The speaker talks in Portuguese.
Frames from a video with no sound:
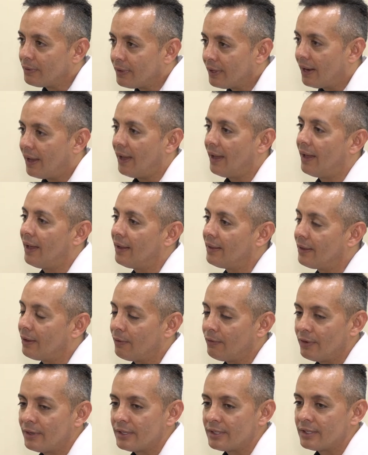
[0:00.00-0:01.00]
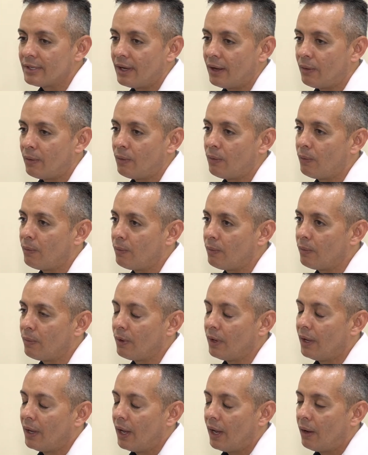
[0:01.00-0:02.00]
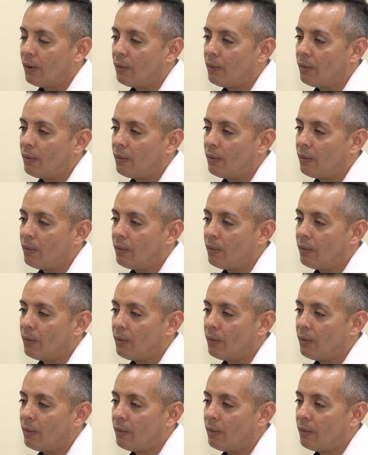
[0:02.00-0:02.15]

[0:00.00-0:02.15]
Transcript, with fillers: três hospitais de Ribeirão Preto.